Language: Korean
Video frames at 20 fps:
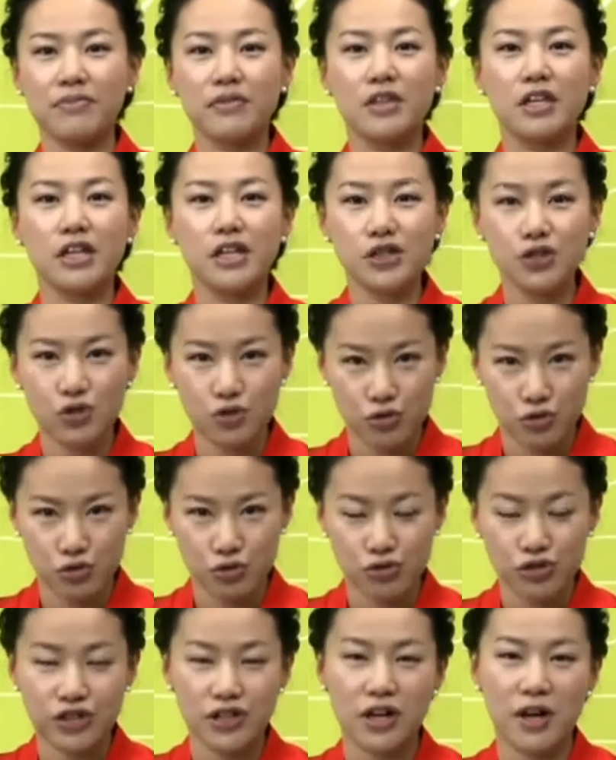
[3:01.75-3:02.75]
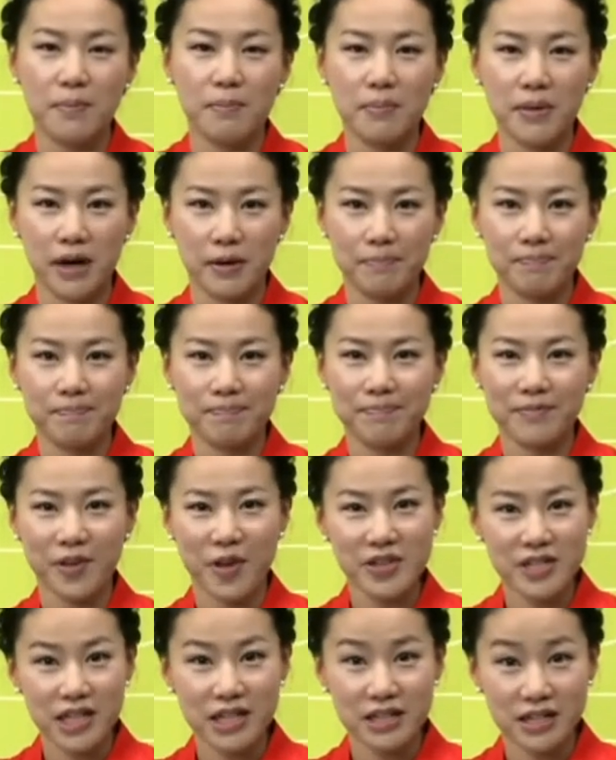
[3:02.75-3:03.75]
니슈什么
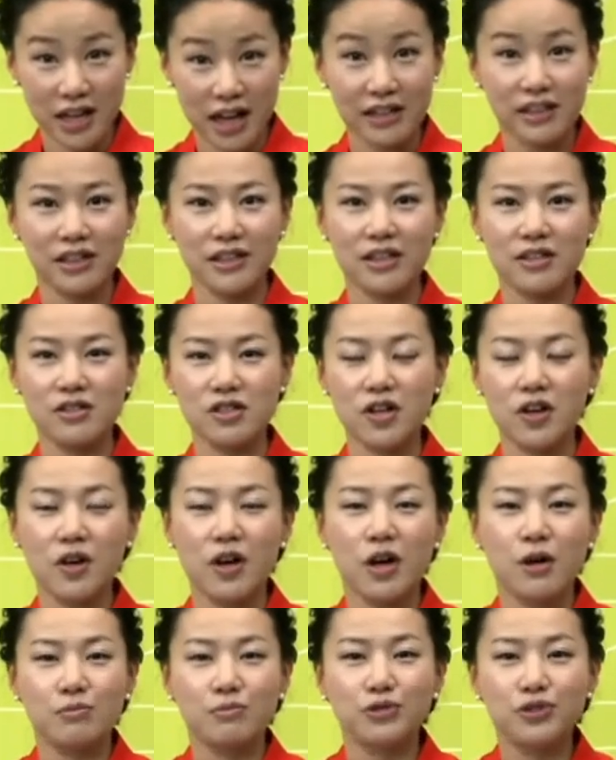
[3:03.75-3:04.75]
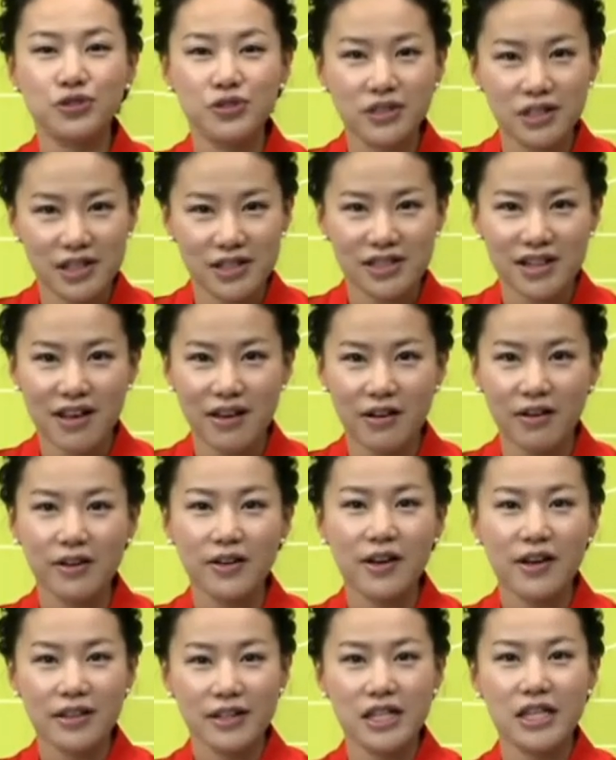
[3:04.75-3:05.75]
굉장히 간단하죠? 무슨 띠세요?
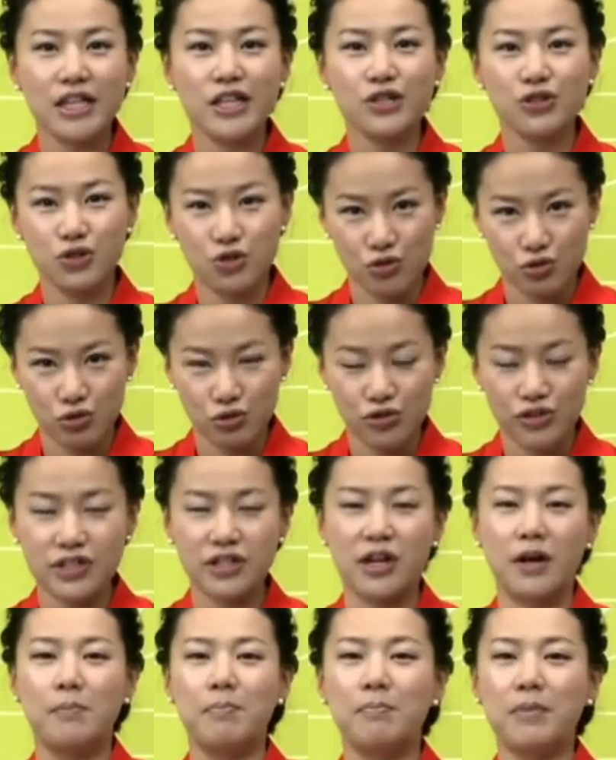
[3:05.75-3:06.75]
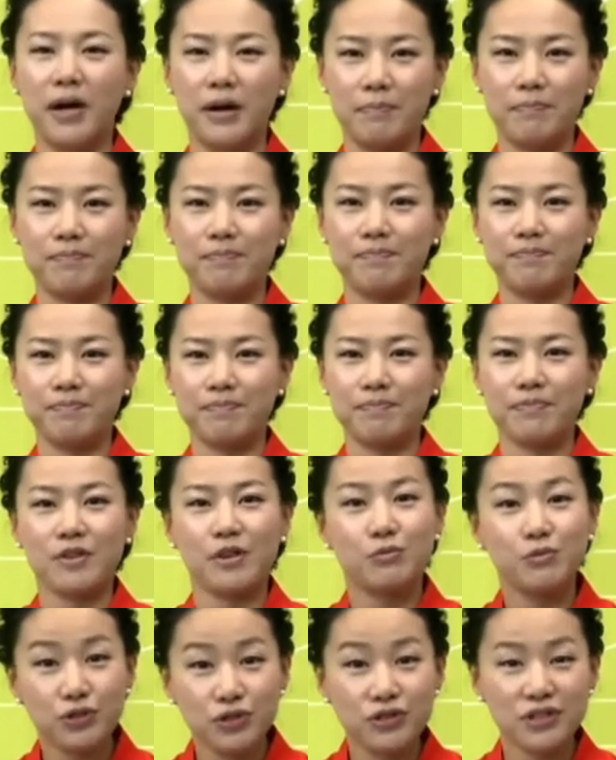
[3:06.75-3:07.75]
니슈什么
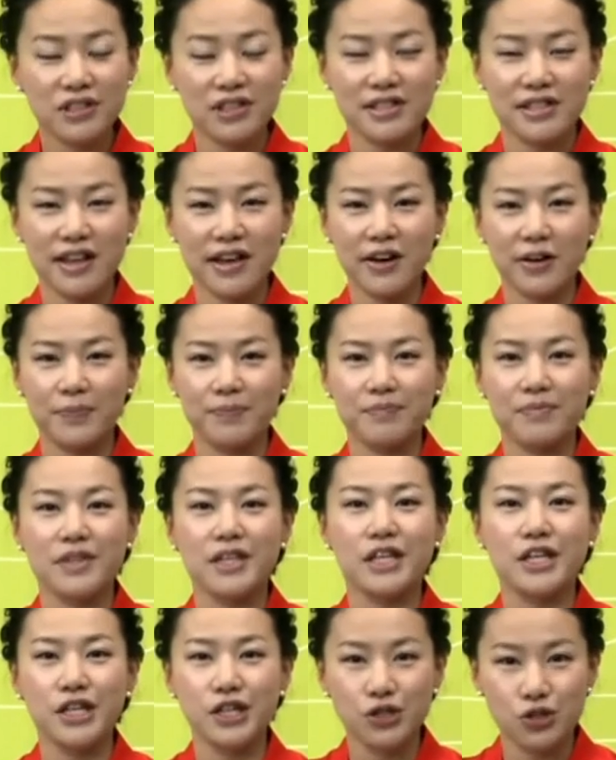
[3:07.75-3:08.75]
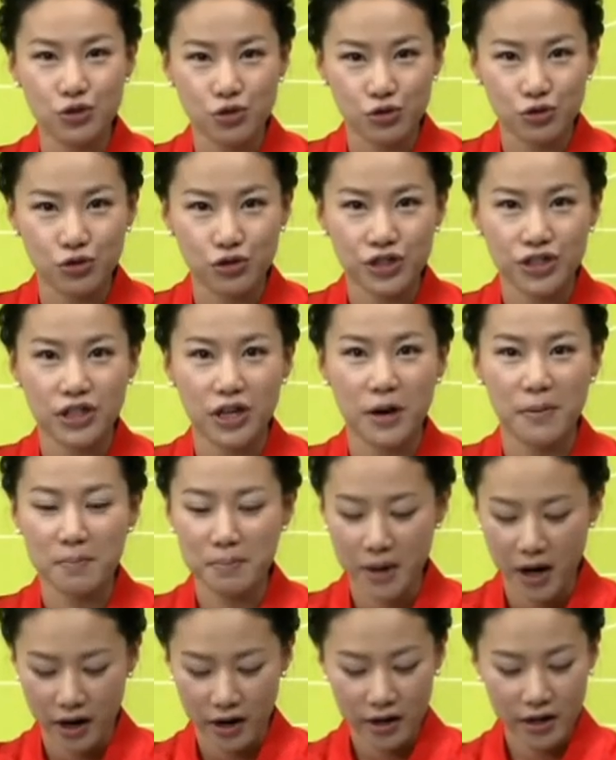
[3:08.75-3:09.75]
무슨 띠세요?
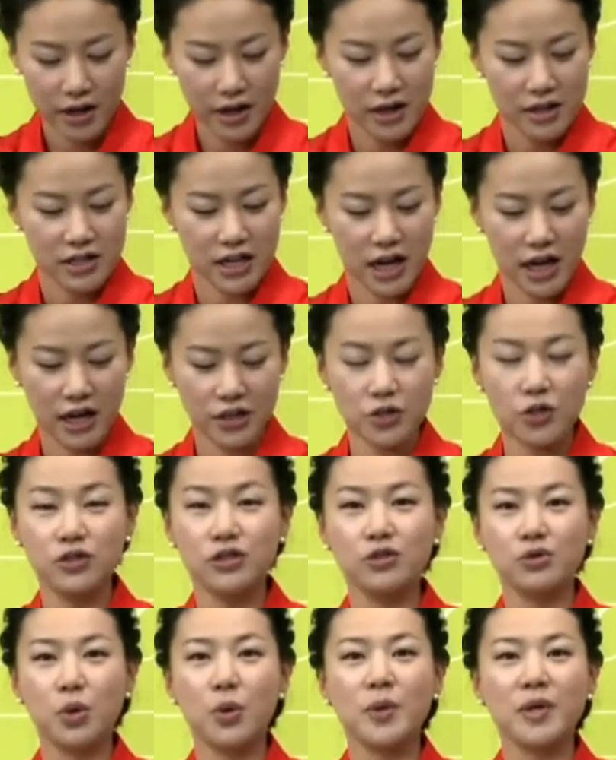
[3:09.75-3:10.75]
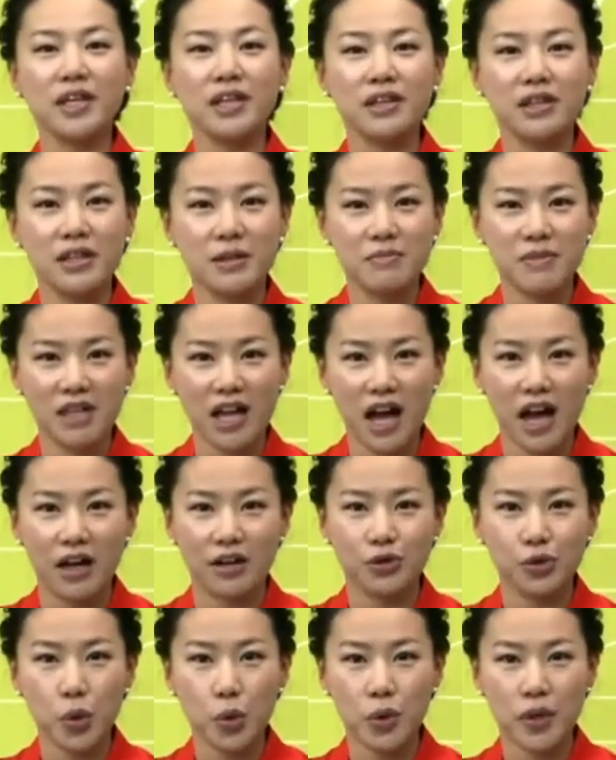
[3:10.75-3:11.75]
니슈什么 자, 저는 토끼띠입니다.
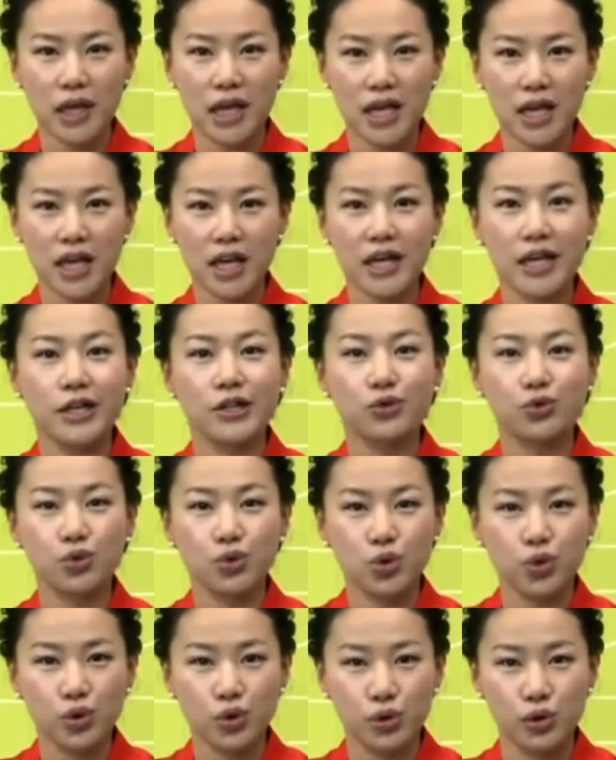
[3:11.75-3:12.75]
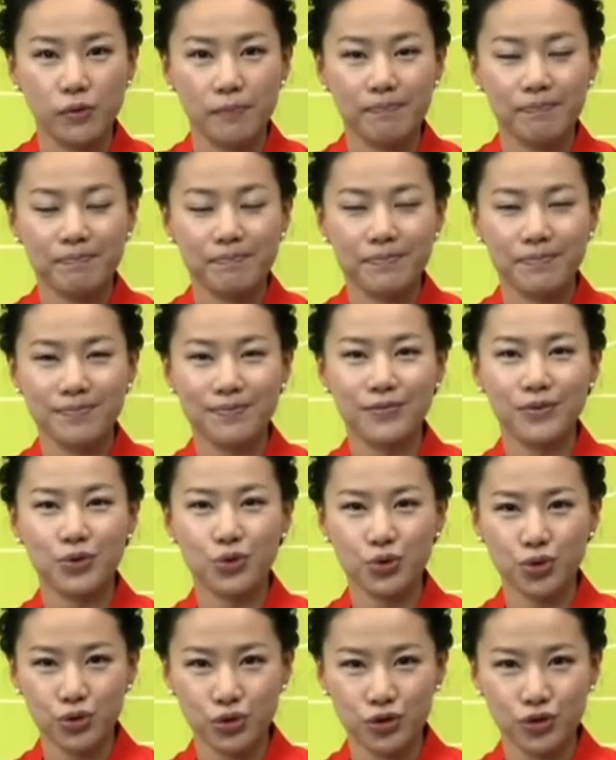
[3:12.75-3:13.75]
토끼, 토,
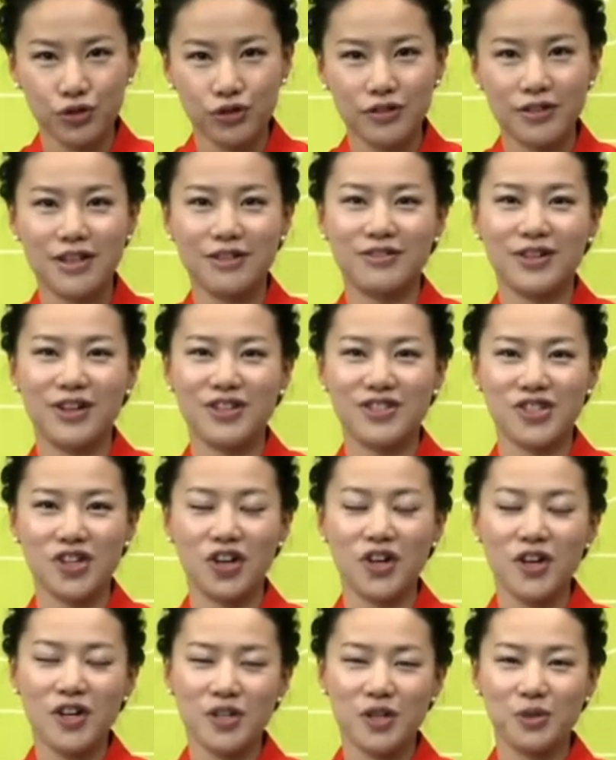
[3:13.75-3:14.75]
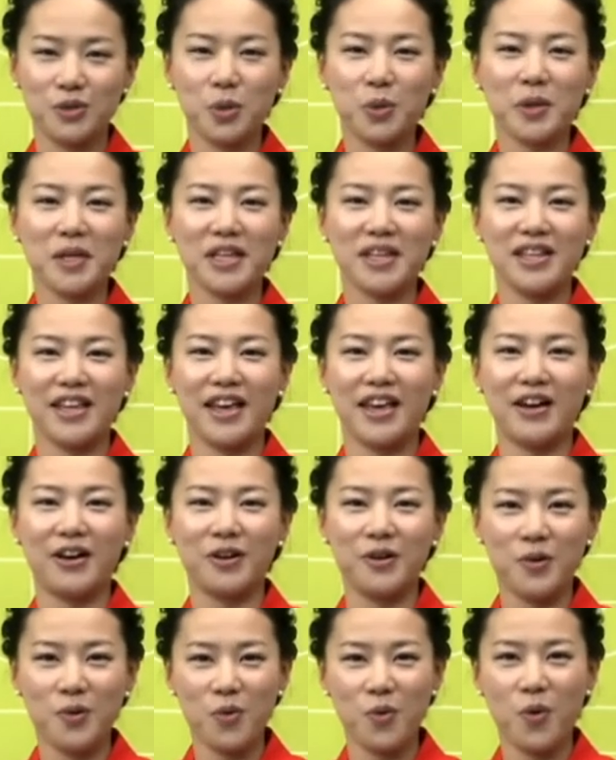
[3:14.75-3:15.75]
토라고 하죠. 저는 토끼띠예요.
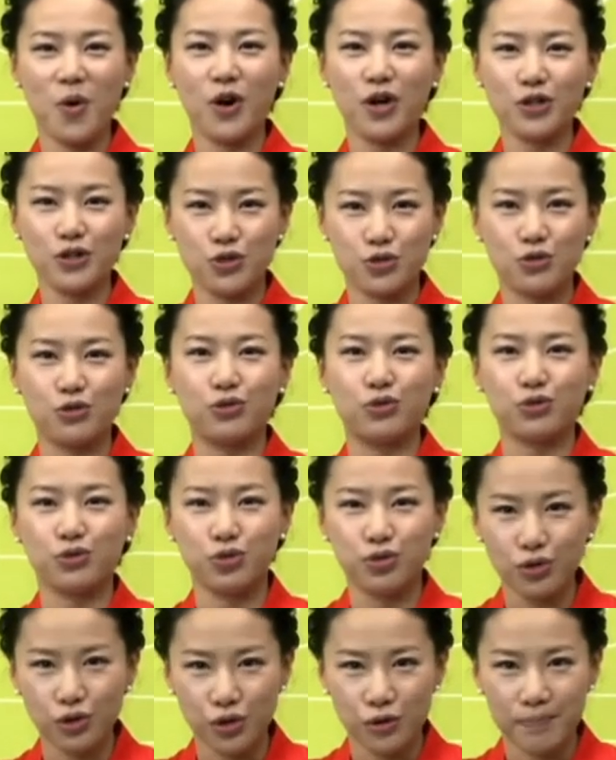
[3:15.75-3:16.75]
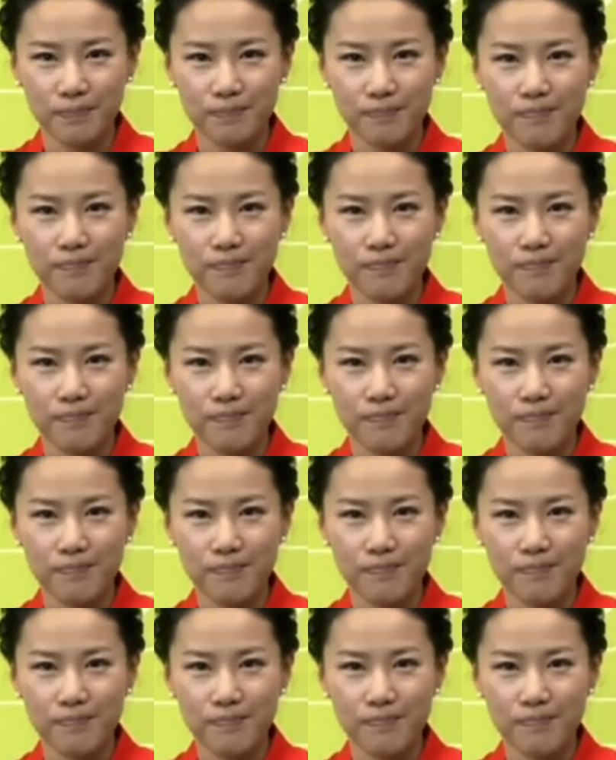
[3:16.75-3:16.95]
我属兔